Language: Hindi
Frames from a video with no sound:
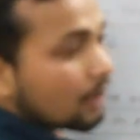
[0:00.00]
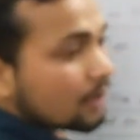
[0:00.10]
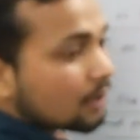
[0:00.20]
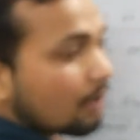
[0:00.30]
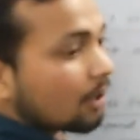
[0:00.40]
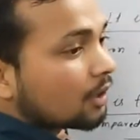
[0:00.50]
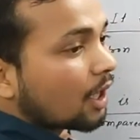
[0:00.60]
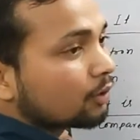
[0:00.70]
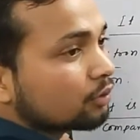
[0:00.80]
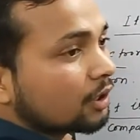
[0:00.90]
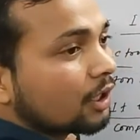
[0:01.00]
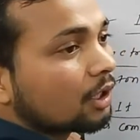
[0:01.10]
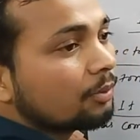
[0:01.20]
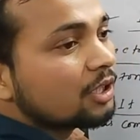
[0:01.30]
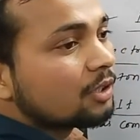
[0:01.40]
इसका मतलब एक दूसरे
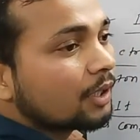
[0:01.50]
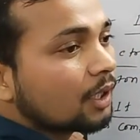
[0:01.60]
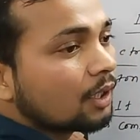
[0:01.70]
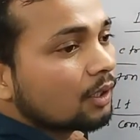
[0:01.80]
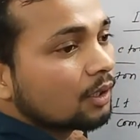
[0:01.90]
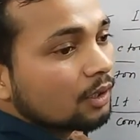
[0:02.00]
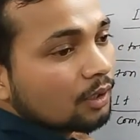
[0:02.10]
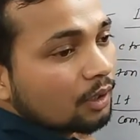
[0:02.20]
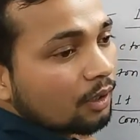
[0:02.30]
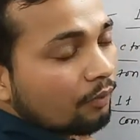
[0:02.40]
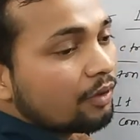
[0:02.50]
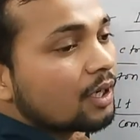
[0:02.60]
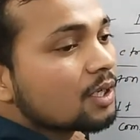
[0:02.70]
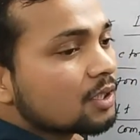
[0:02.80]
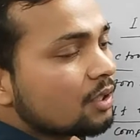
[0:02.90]
के बीच में
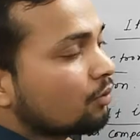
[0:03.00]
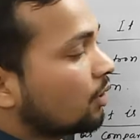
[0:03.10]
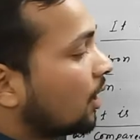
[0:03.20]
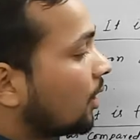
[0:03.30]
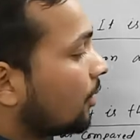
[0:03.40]
विकर्षण होना